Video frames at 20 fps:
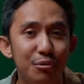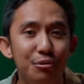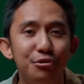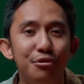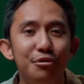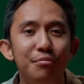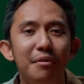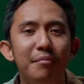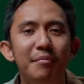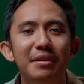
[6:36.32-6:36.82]

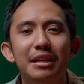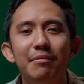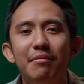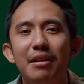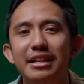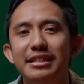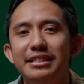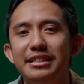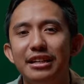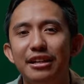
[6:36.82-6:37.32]
untuk
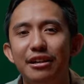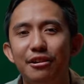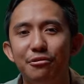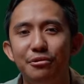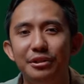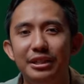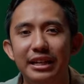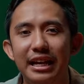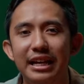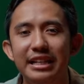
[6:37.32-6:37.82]
meminimalisir
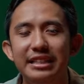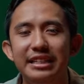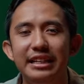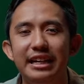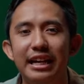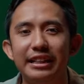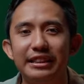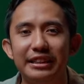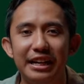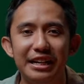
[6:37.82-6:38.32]
kerugian
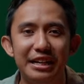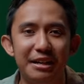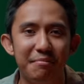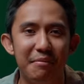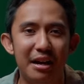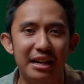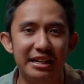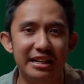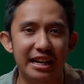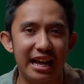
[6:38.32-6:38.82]
jika tren
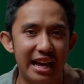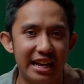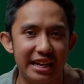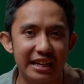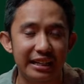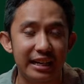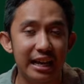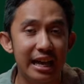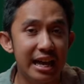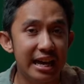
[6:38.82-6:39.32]
kembali
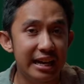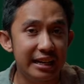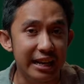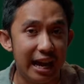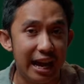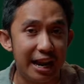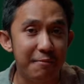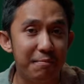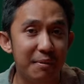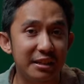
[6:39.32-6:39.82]
naik.
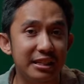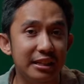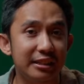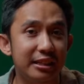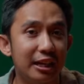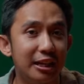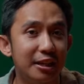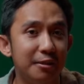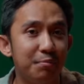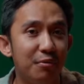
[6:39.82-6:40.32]
Dan pasang
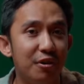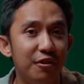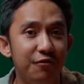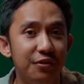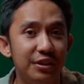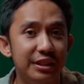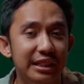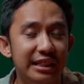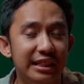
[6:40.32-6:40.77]
target profit